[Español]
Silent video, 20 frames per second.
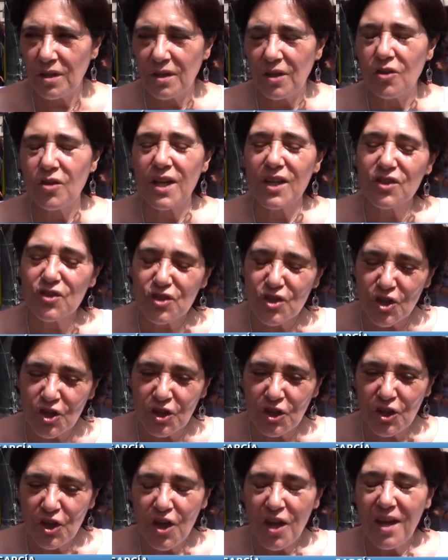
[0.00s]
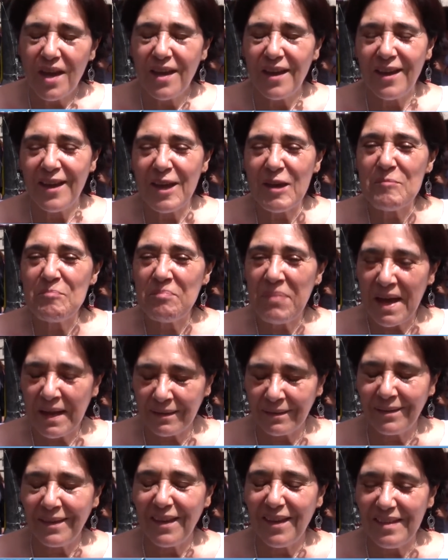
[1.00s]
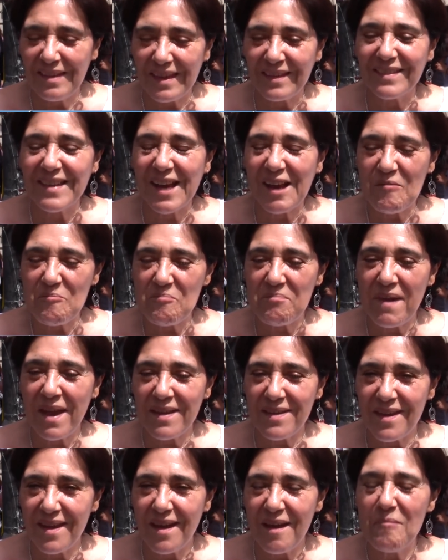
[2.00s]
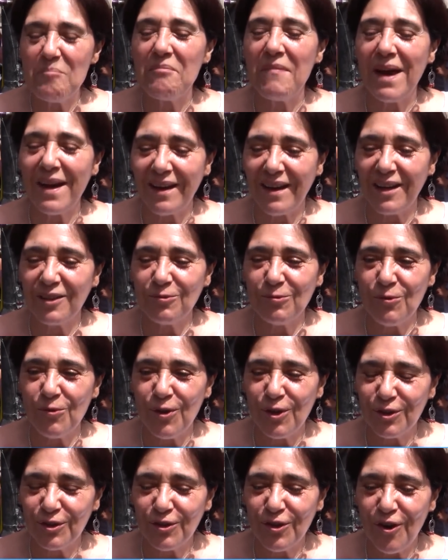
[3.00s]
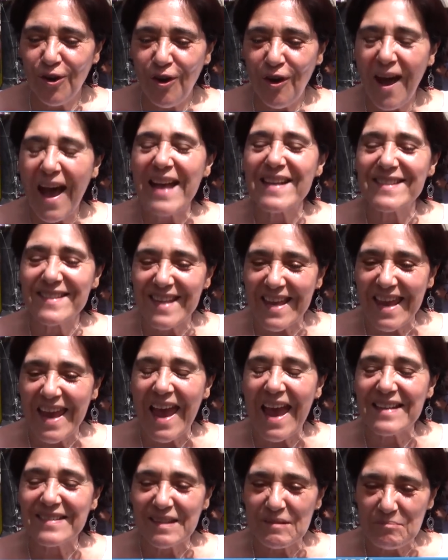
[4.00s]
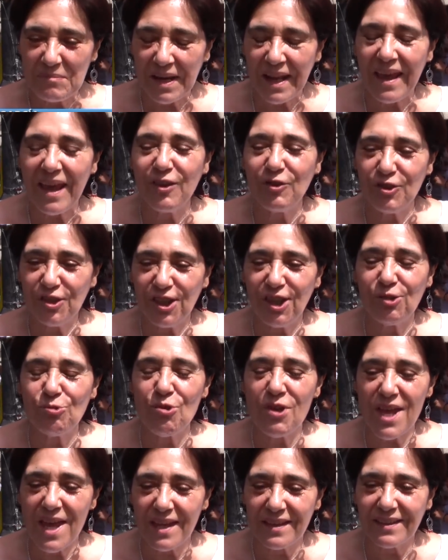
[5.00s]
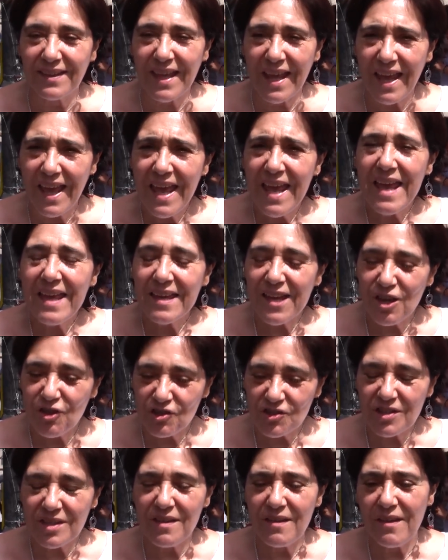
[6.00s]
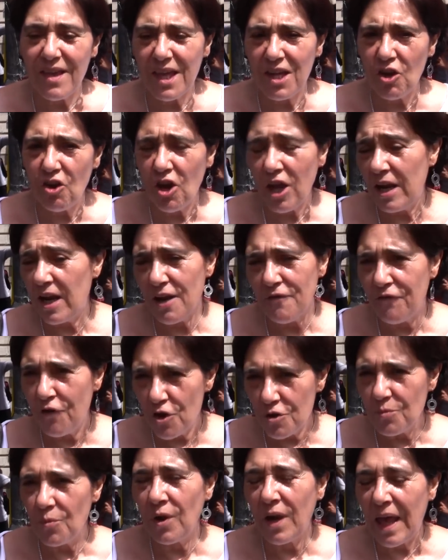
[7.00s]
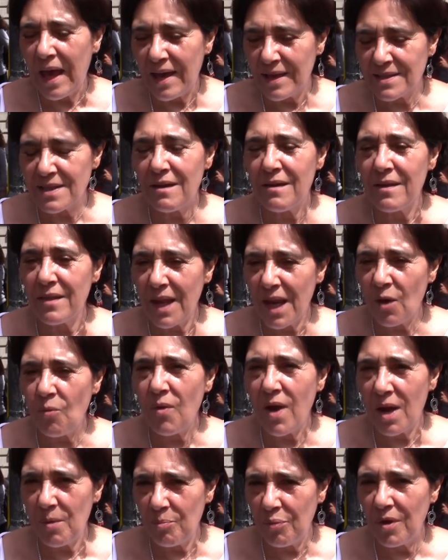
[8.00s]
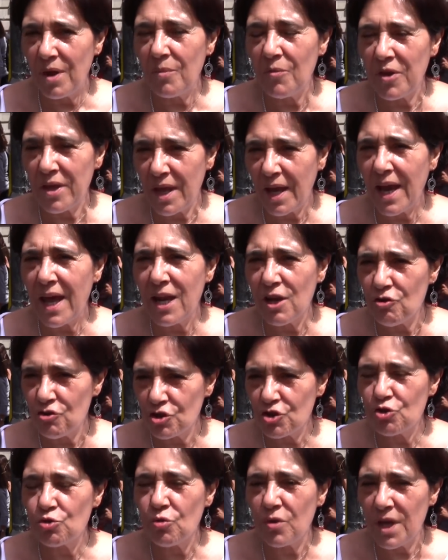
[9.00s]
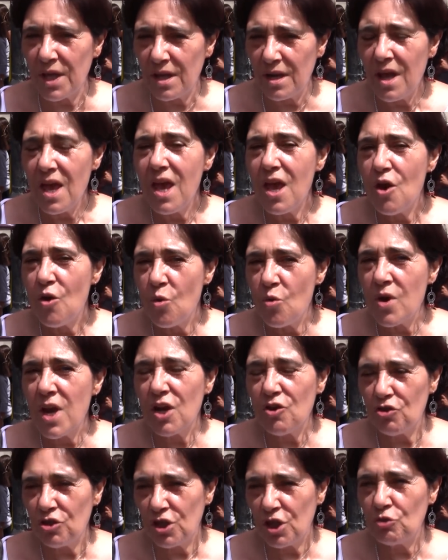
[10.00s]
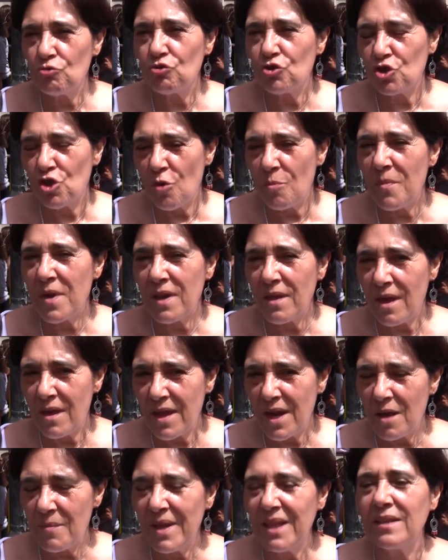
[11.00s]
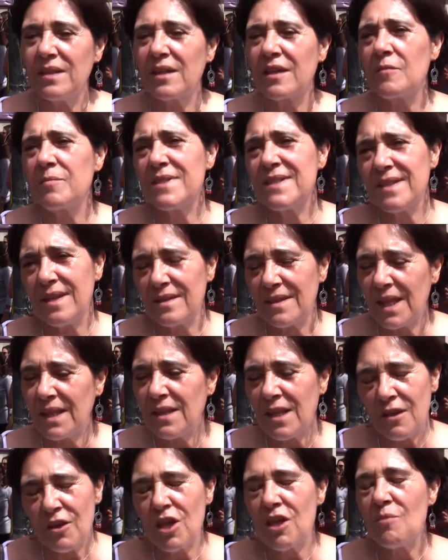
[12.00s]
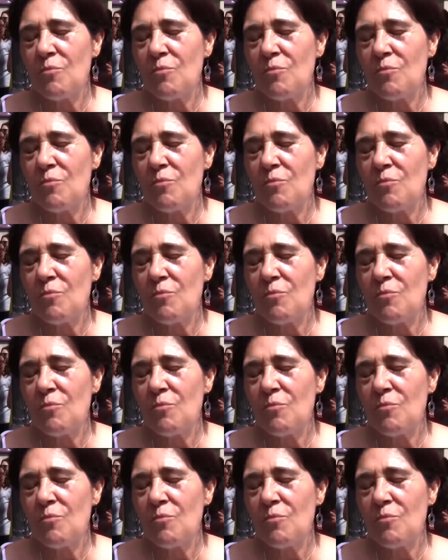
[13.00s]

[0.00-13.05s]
de corazón eh, parte de esta campaña Marca tu voto AC, Asamblea Constituyente, que considero es la fórmula a través de la cual podemos llegar a construir una constitución verdaderamente representativa y